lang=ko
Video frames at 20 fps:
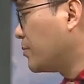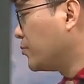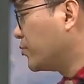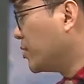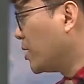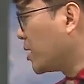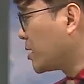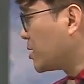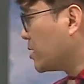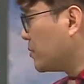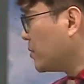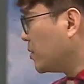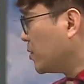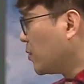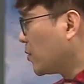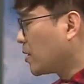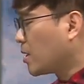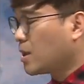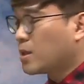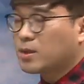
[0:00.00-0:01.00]
문학지문
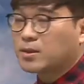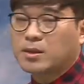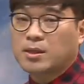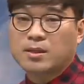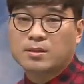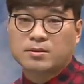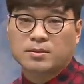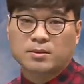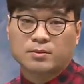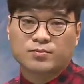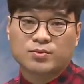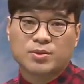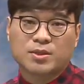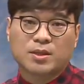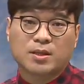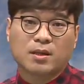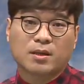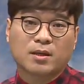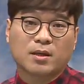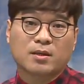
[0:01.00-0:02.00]
독해하는 데 있어서,
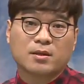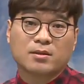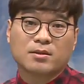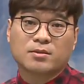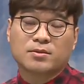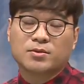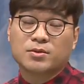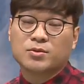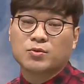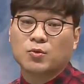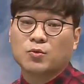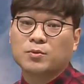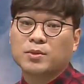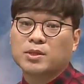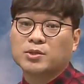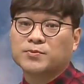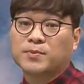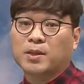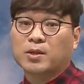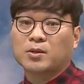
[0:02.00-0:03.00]
문제를 해결하는 데 있어서 도움이
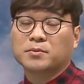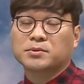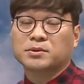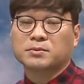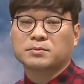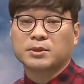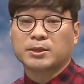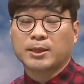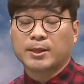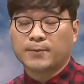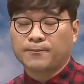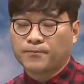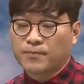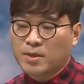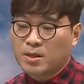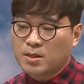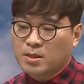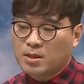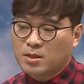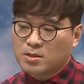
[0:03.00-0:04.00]
될 수밖에 없습니다.
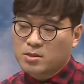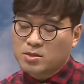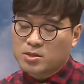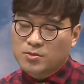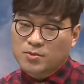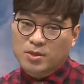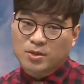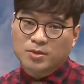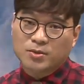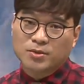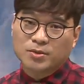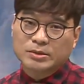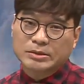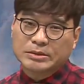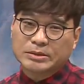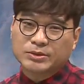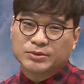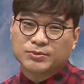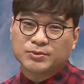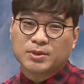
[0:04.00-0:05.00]
이천십구 년도
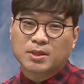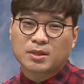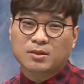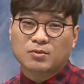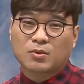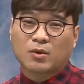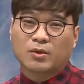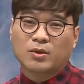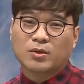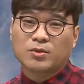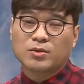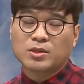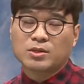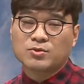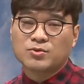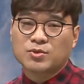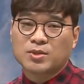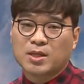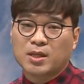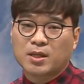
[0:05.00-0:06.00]
그 수능이 또 어려운
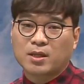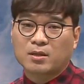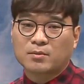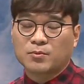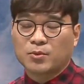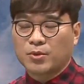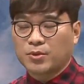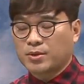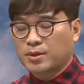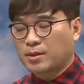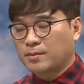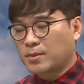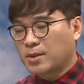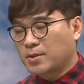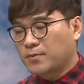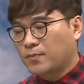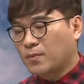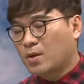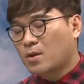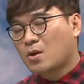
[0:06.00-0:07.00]
이유 중에 하나는
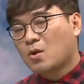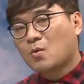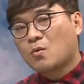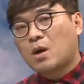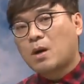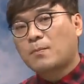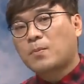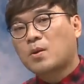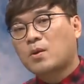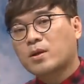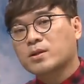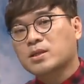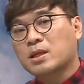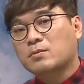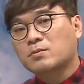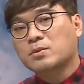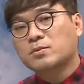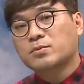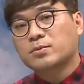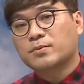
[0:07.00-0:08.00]
뭐였냐면 화법과
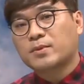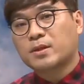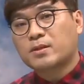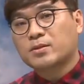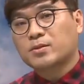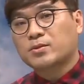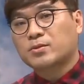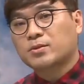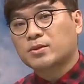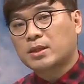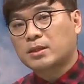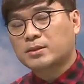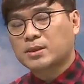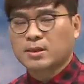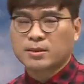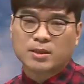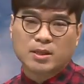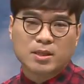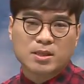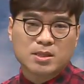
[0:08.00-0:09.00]
장문 부분에서도
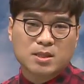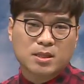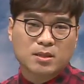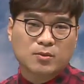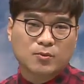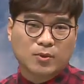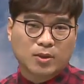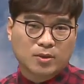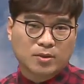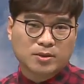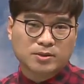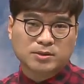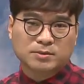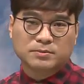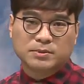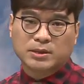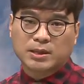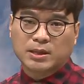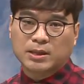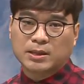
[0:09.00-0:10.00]
상당히 시간이 오래
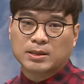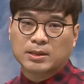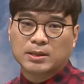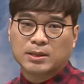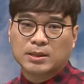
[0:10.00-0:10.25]
걸렸습니다.